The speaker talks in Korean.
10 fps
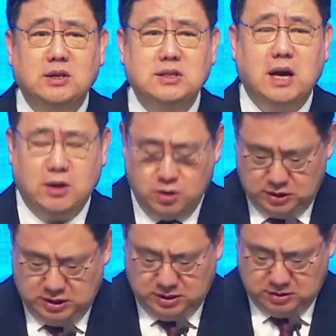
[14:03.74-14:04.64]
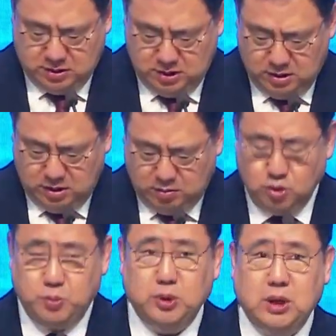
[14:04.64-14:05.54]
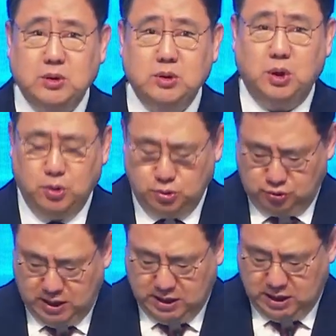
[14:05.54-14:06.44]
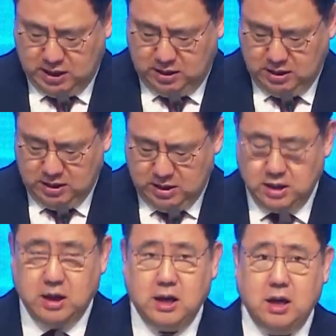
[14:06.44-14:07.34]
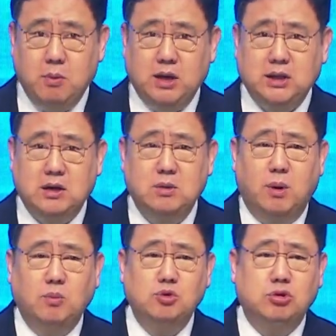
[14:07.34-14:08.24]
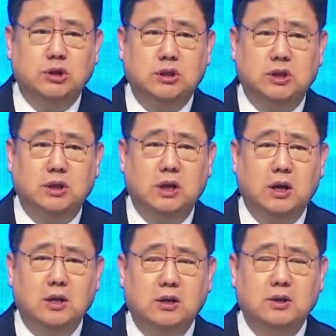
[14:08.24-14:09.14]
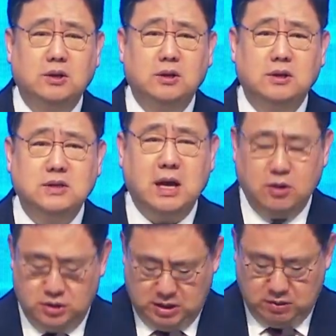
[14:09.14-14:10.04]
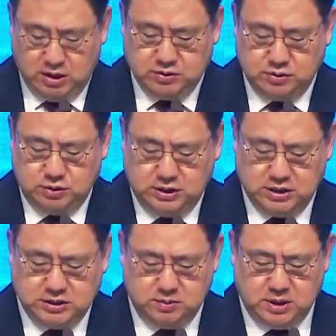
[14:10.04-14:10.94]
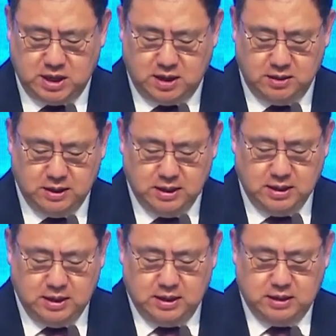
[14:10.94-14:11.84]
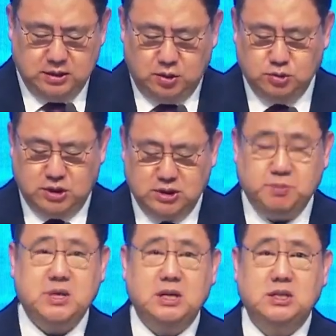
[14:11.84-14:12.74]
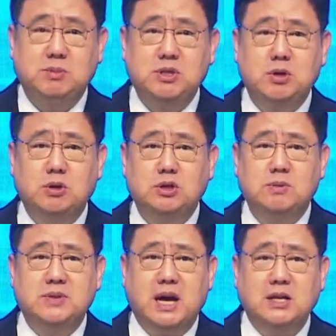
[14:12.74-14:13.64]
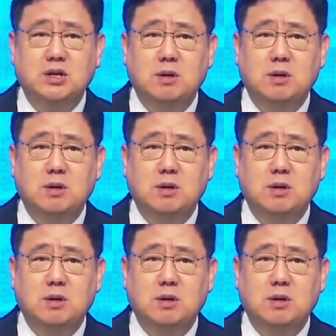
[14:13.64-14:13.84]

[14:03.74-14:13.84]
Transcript: 사건은 어, 무엇보다도 여호수아가 아, 해와다를 멈추었던 어, 그런 사건이라고 할 수 있겠습니다. 아, 여호수아 10장 12절로 14절